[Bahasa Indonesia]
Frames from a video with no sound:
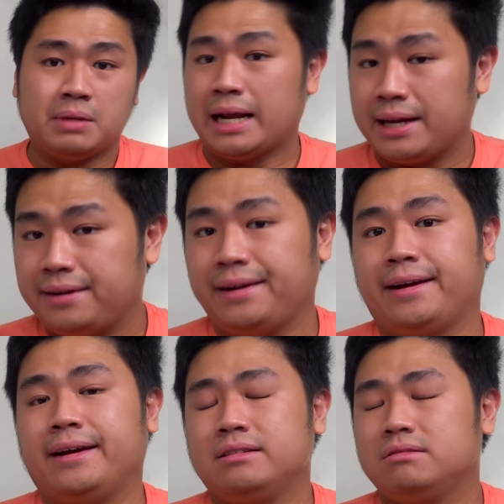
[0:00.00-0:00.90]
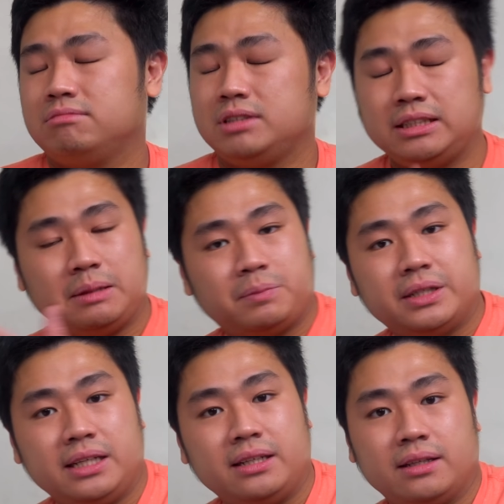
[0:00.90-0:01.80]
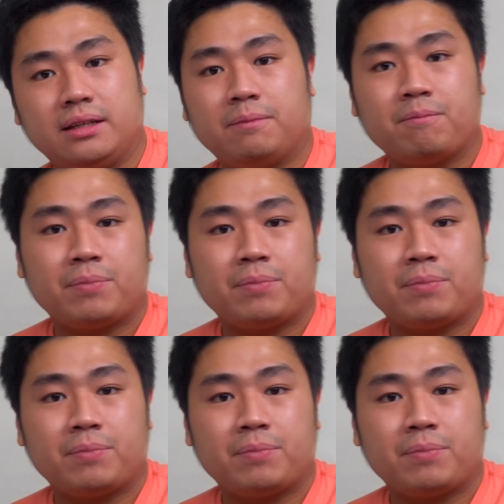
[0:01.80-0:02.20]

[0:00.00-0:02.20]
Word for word: Menariknya di tipe ini nih